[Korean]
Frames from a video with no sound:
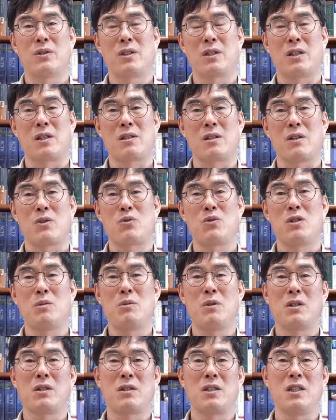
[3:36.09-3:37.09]
그래서
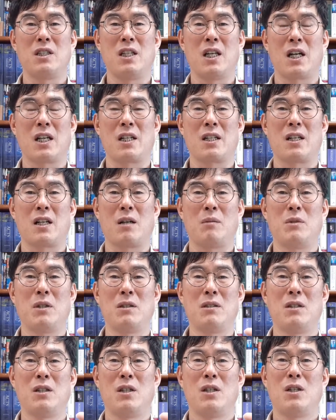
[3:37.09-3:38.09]
예수님이 어떤 이야기를
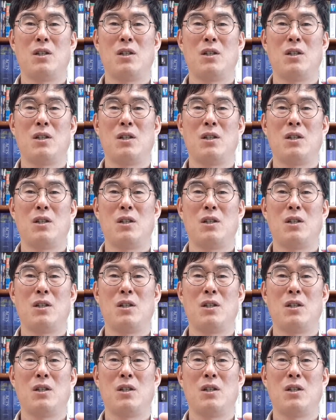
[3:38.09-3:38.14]
하면